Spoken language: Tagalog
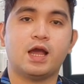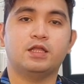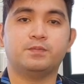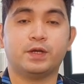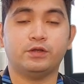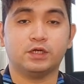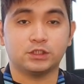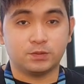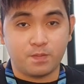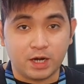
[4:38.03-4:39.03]
naghanap kayo ng
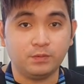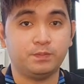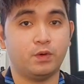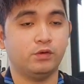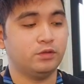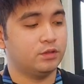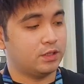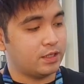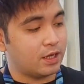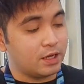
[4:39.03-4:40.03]
smartphone
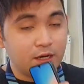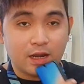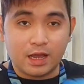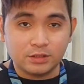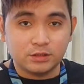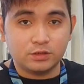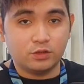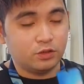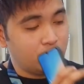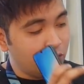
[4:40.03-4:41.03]
na naka-glass
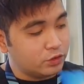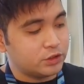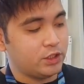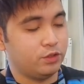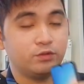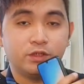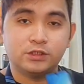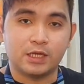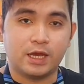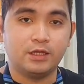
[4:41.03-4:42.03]
or glossy yung
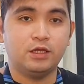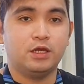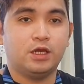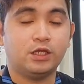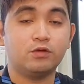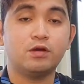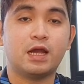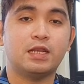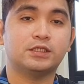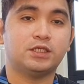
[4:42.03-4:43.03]
design, itong
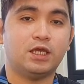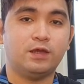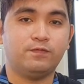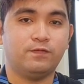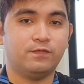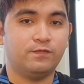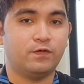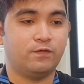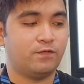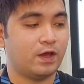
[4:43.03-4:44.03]
Galaxy
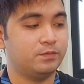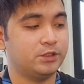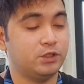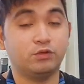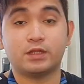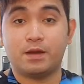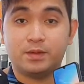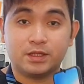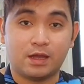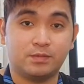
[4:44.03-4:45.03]
A54 5G yung
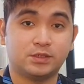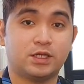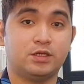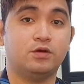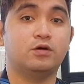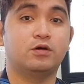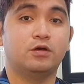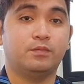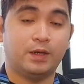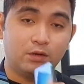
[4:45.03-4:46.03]
tamang-tama sa inyo.
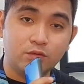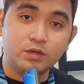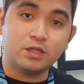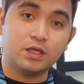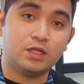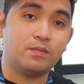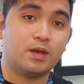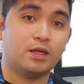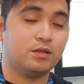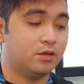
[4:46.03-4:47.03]
Pero kung hindi
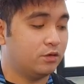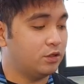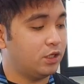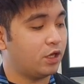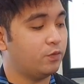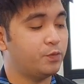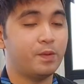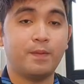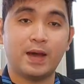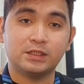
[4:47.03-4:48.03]
naman or hindi kayo
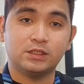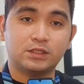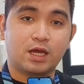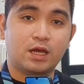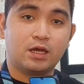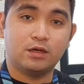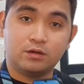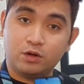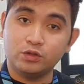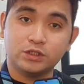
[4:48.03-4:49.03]
bumabase sa
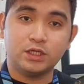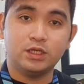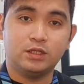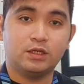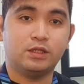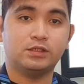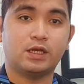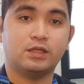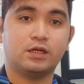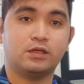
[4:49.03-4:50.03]
glossy na
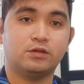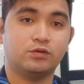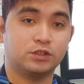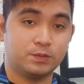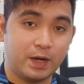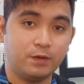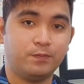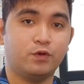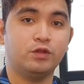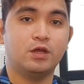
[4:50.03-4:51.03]
design ng yung
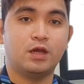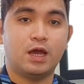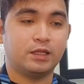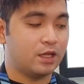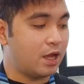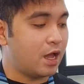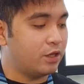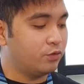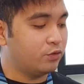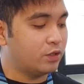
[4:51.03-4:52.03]
smartphone, at uh,
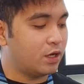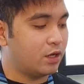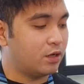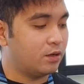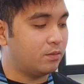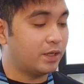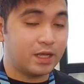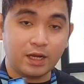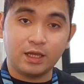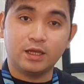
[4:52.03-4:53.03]
ayaw nyo ng
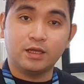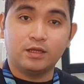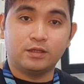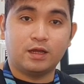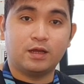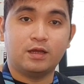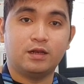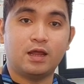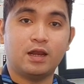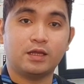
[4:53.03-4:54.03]
madali na
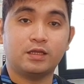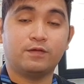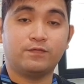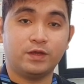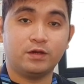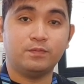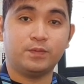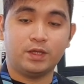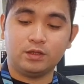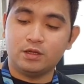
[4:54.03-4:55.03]
lalagyan ng
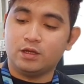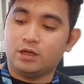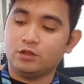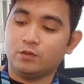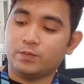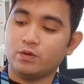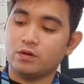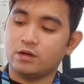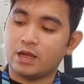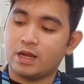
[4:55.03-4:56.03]
fingerprint, ito
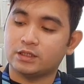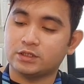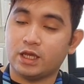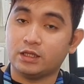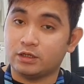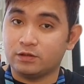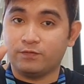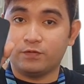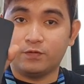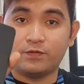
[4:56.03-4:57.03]
pong Galaxy
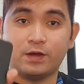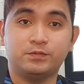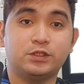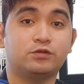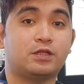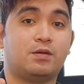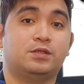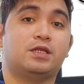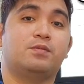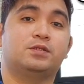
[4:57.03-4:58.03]
A34 5G yung
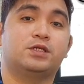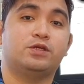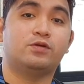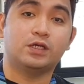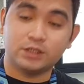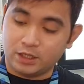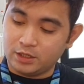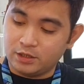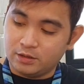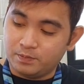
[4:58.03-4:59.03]
tamang-tama sa inyo. Kasi
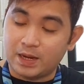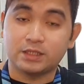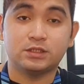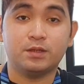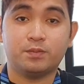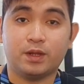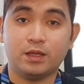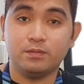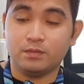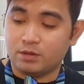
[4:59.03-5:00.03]
plastic
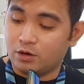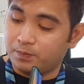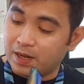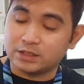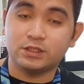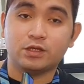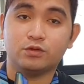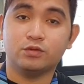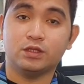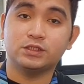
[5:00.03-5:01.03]
frame o plastic
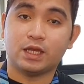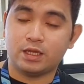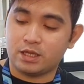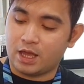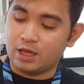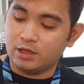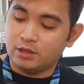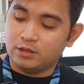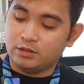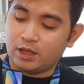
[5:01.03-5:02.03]
yung design
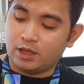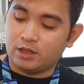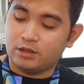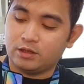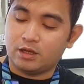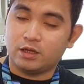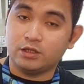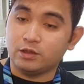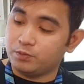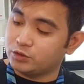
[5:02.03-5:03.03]
niya, then uh,
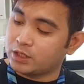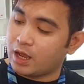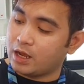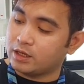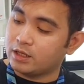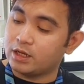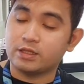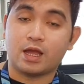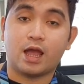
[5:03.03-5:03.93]
hindi po siya agad-agad